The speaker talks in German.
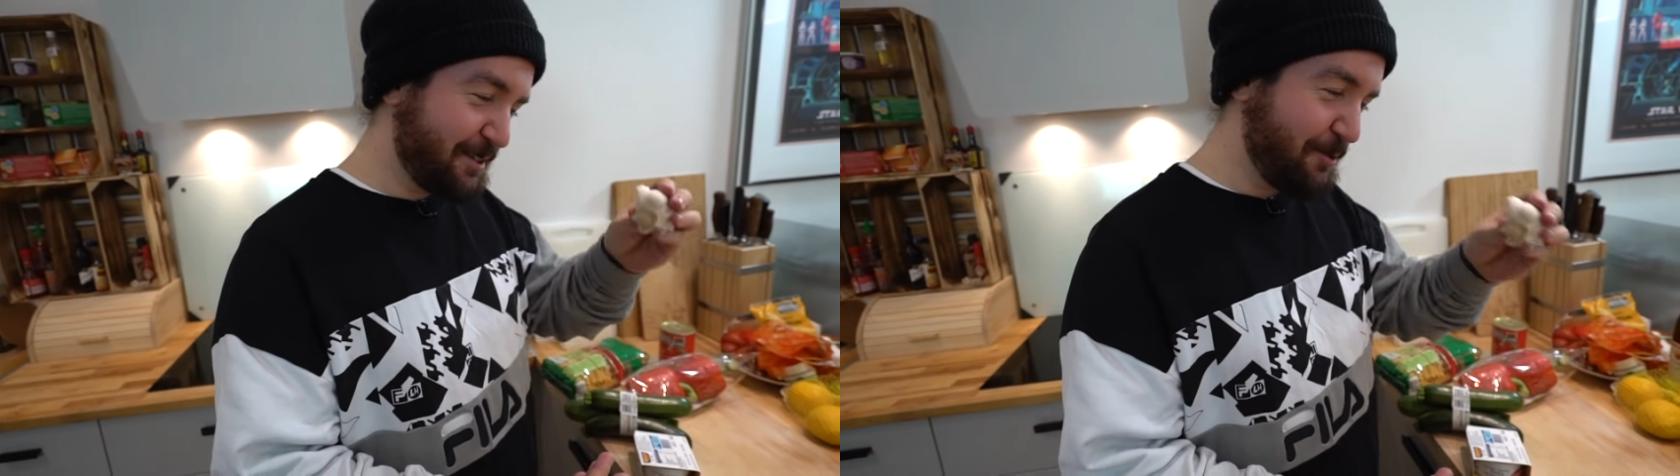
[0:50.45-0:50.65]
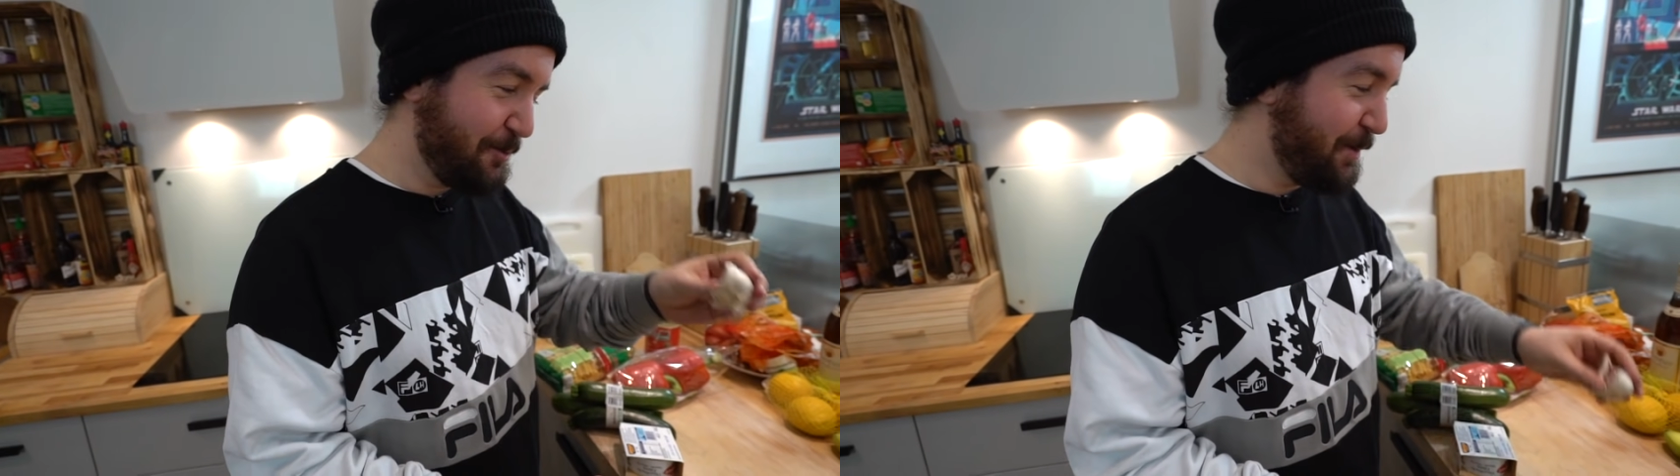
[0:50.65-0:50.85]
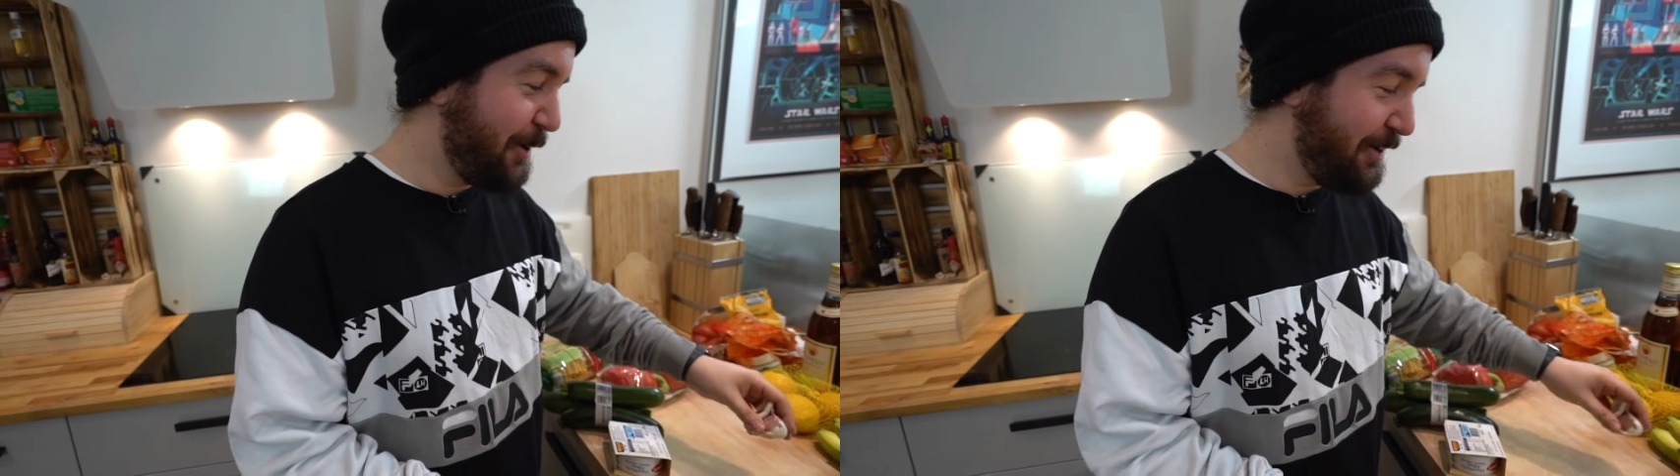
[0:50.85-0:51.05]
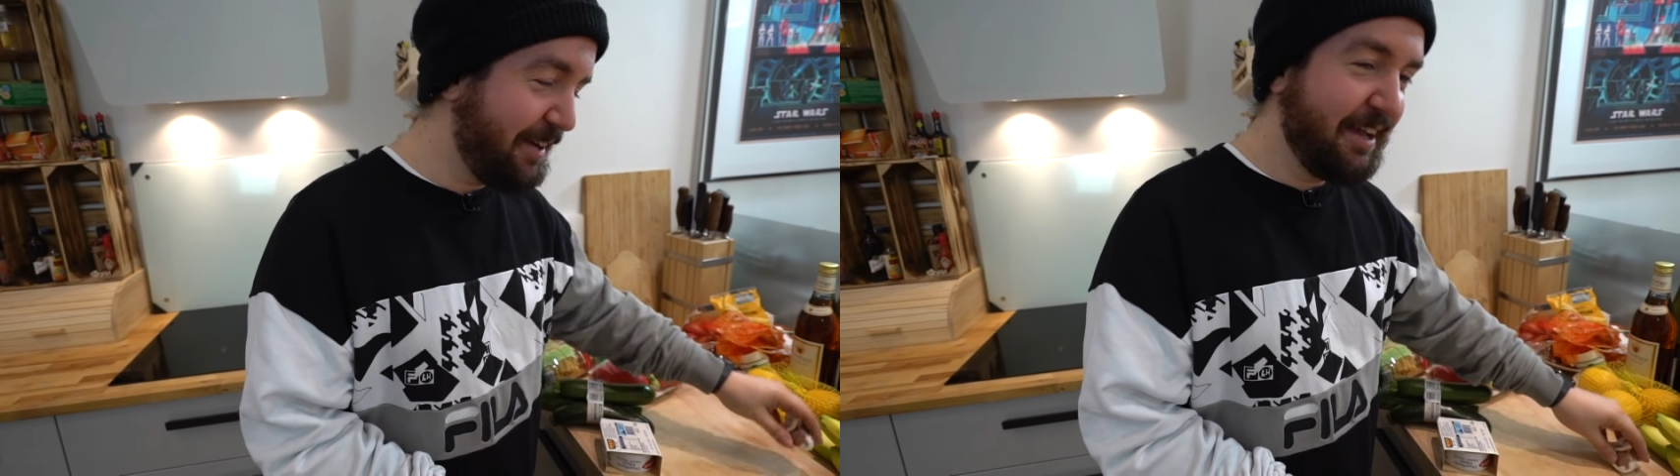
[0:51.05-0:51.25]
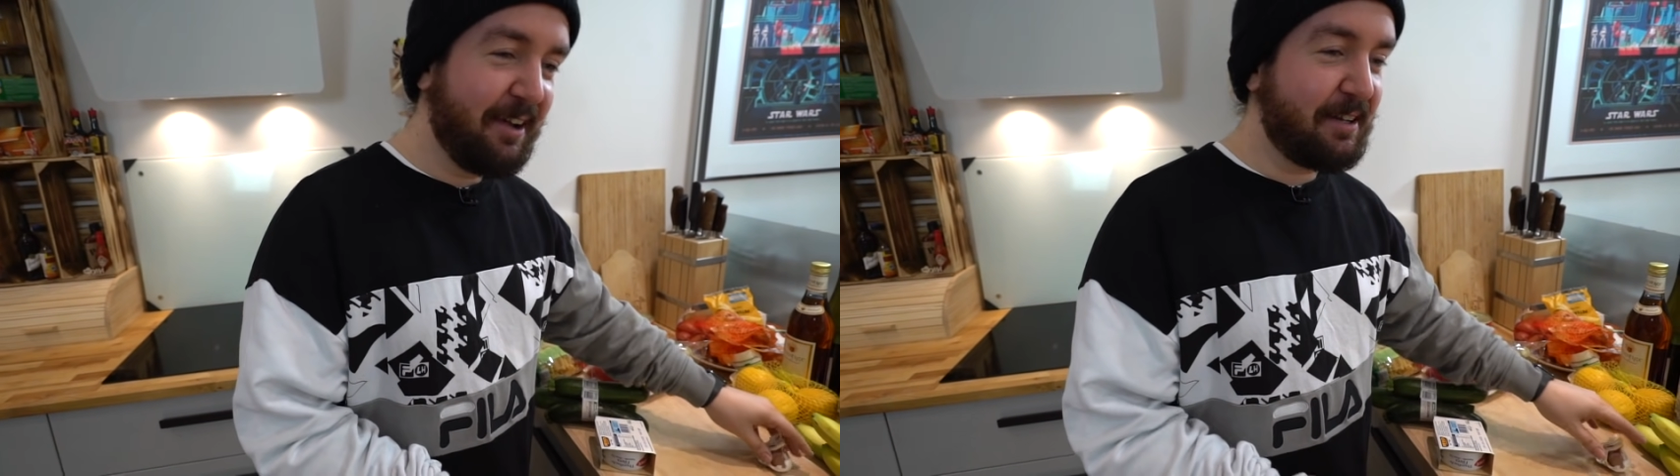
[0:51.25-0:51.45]
das ist Knoblauch.
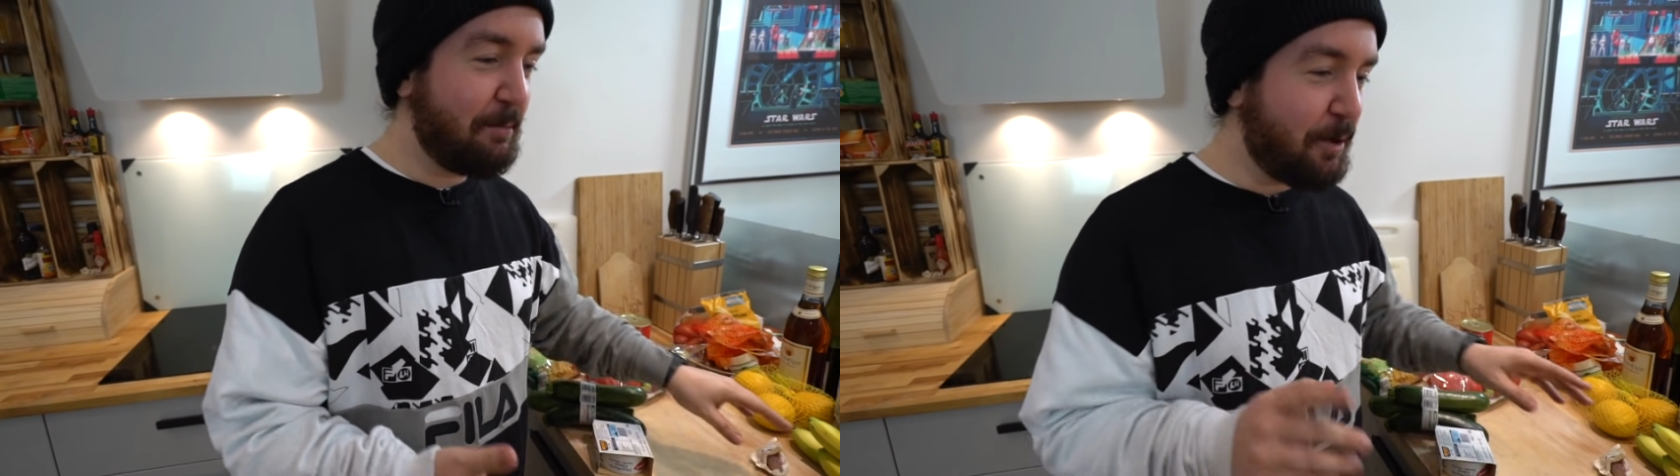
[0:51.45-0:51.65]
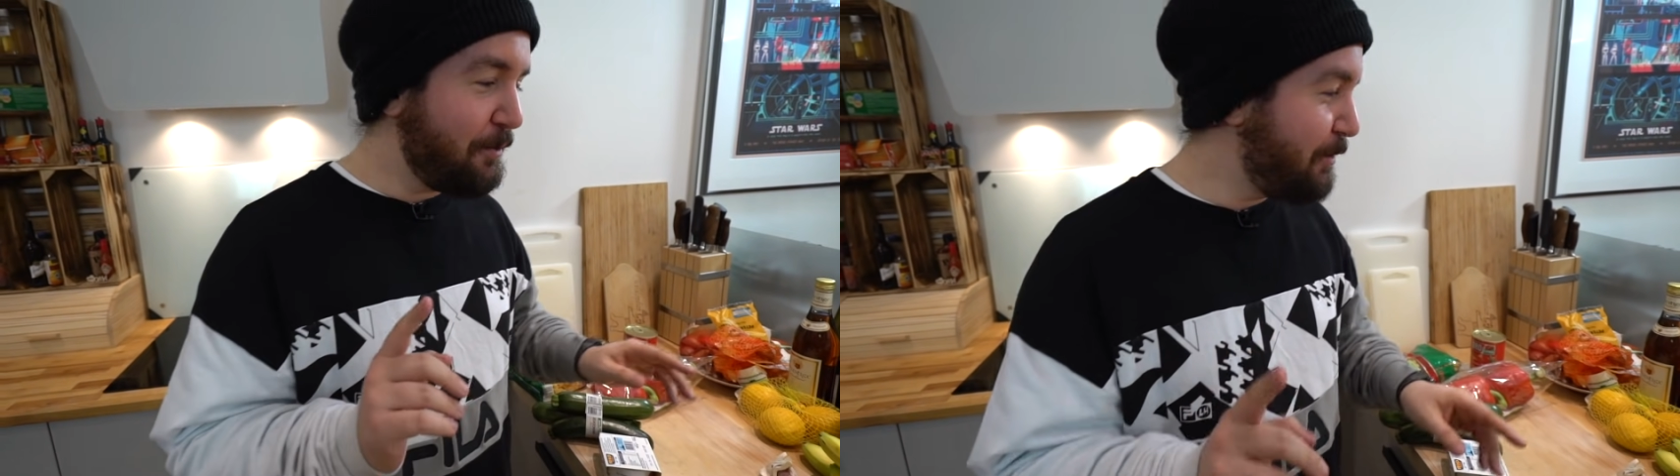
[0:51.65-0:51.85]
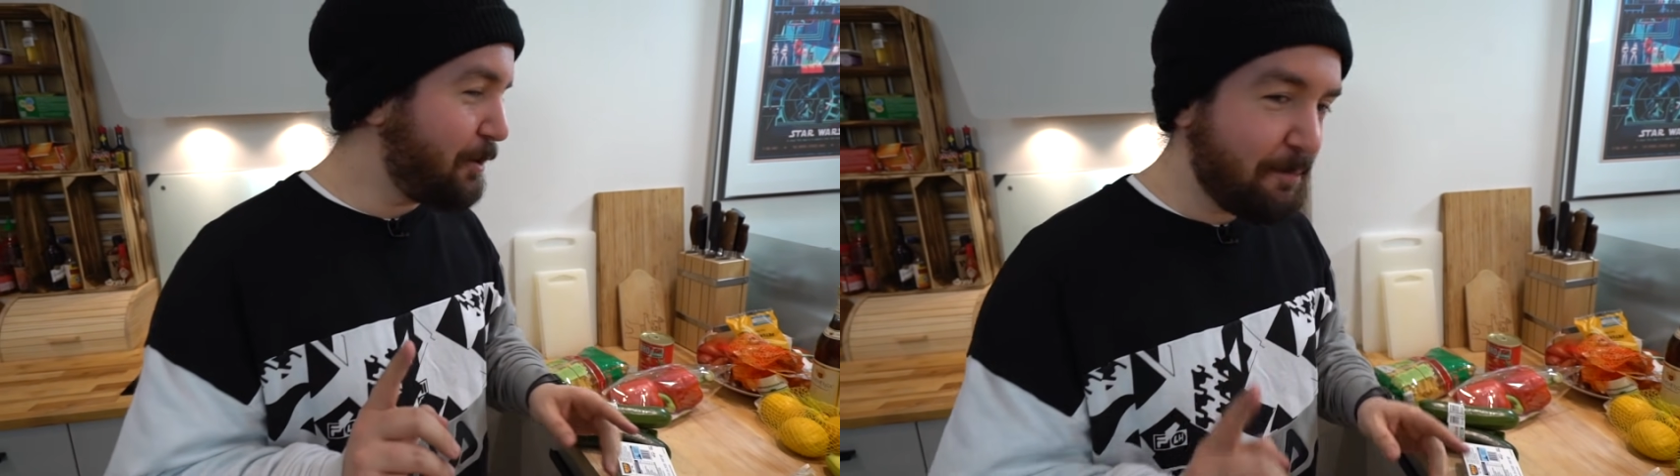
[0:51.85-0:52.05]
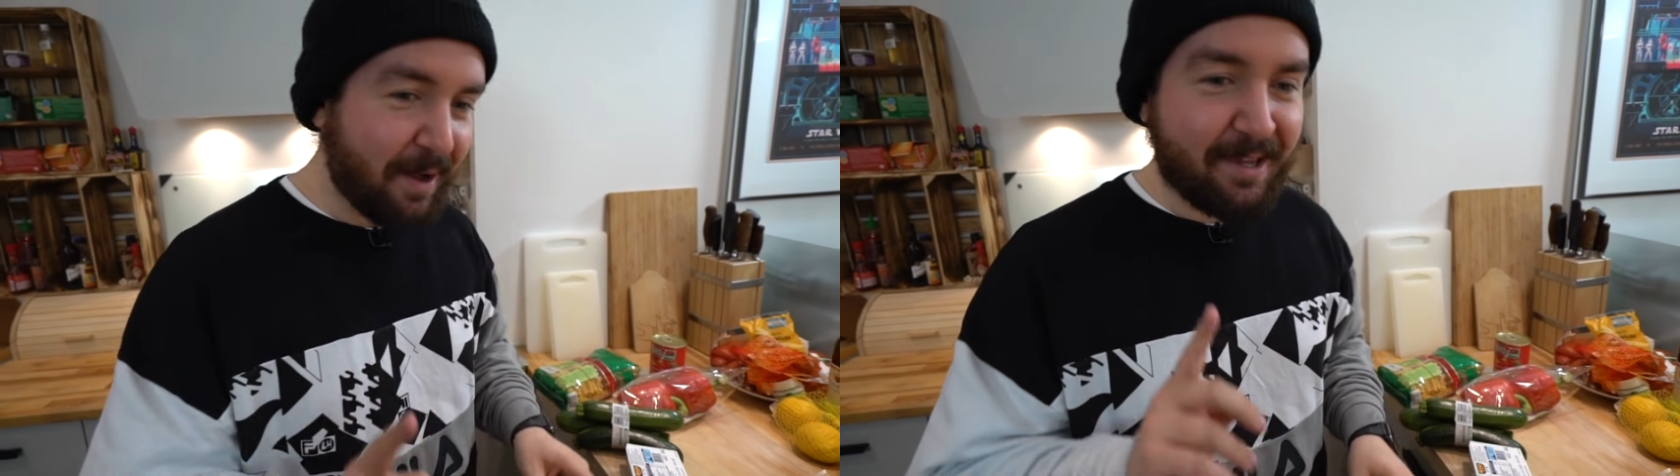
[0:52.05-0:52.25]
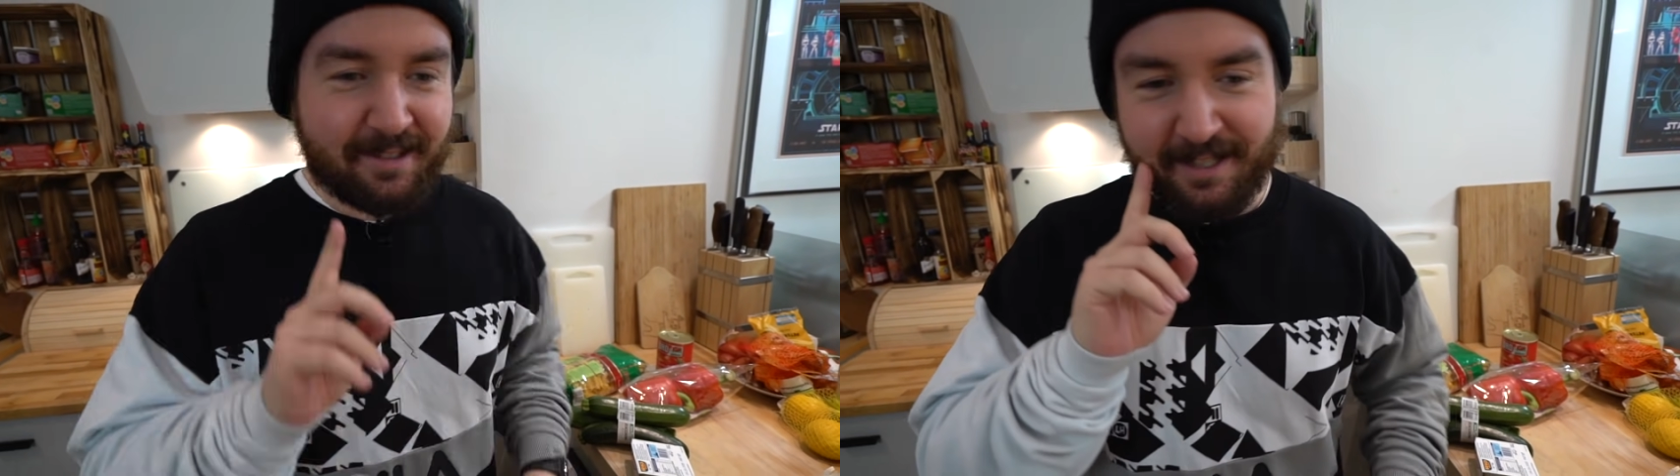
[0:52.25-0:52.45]
Dann brauchen wir noch
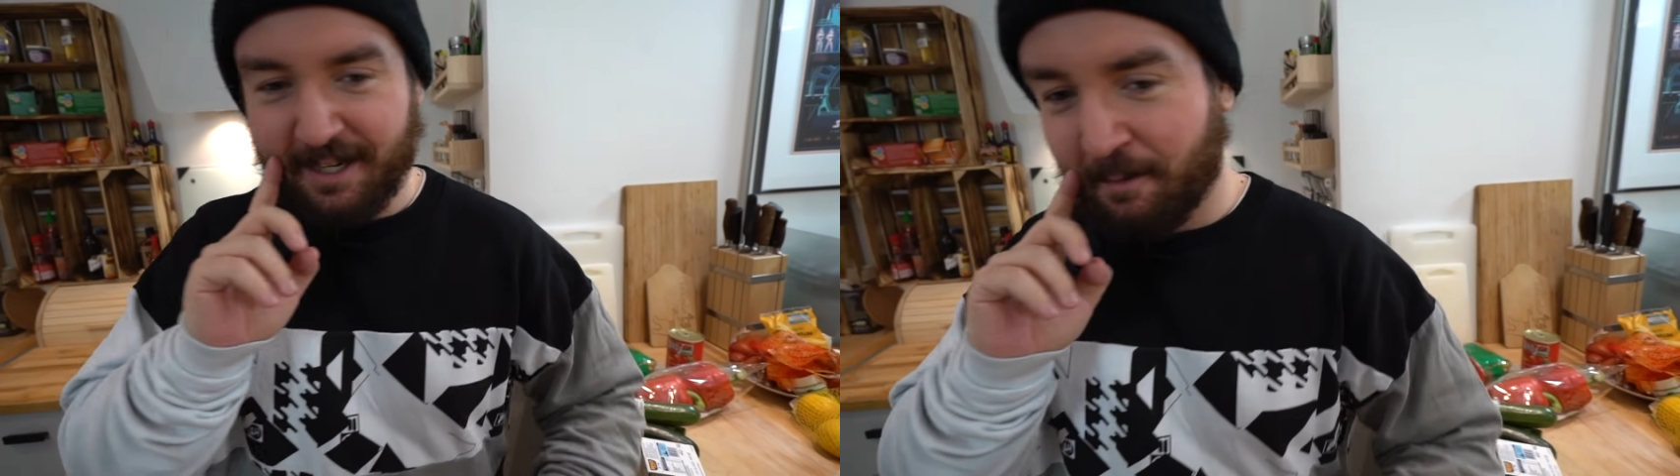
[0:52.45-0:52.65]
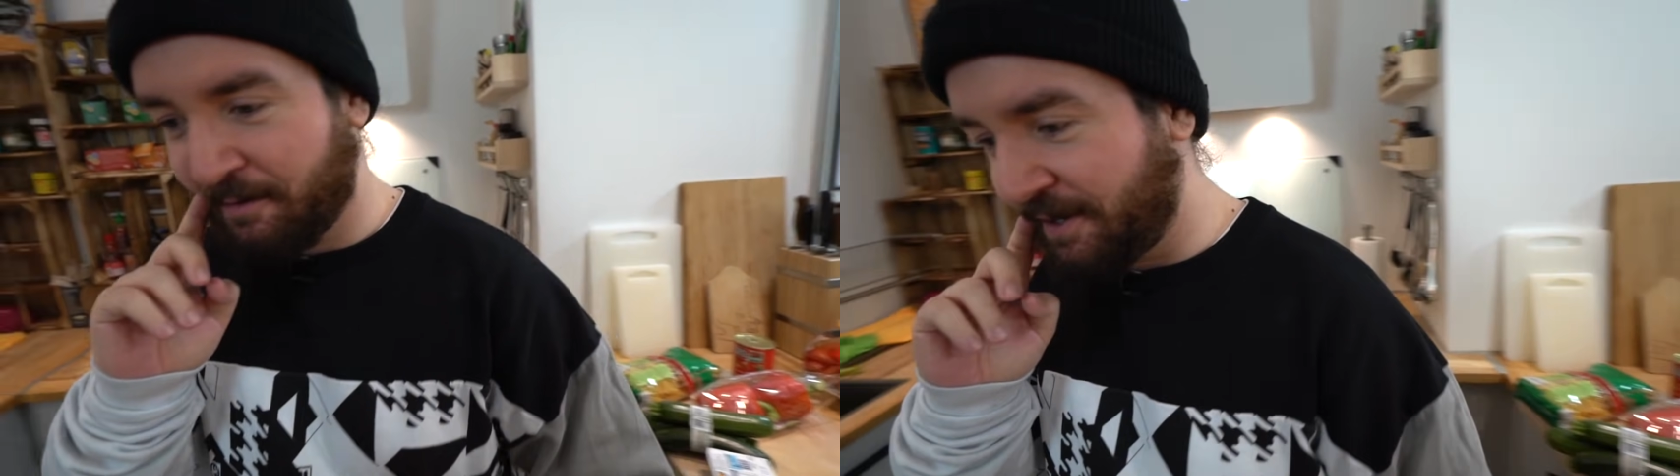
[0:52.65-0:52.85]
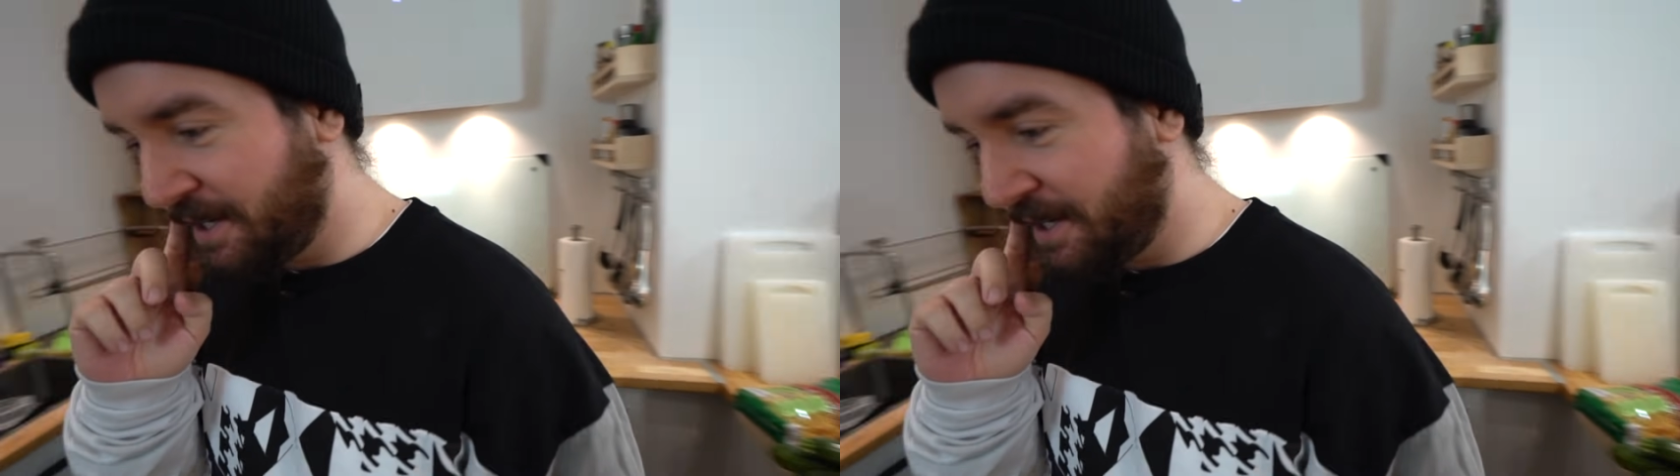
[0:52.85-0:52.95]
Mais, den habe ich